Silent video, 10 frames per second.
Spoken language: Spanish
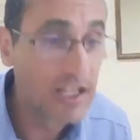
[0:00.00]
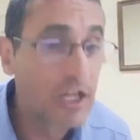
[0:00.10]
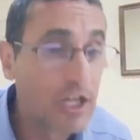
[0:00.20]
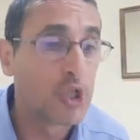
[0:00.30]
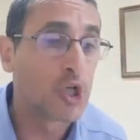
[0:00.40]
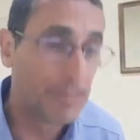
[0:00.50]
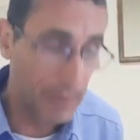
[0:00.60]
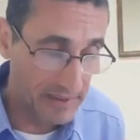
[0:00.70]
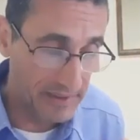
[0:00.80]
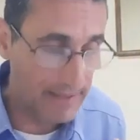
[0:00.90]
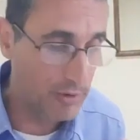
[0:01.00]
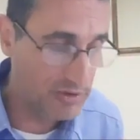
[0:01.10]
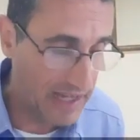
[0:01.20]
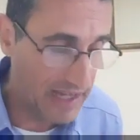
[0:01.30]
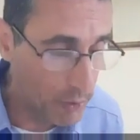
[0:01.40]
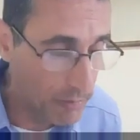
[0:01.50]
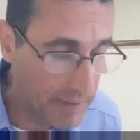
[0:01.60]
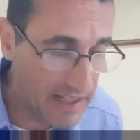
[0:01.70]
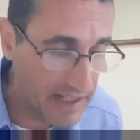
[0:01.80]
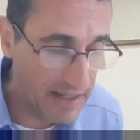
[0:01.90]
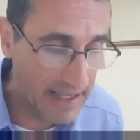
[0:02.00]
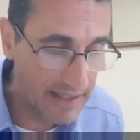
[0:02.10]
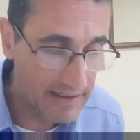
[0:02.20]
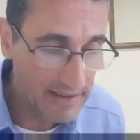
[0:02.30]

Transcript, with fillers: nos comprometemos a cumplirla,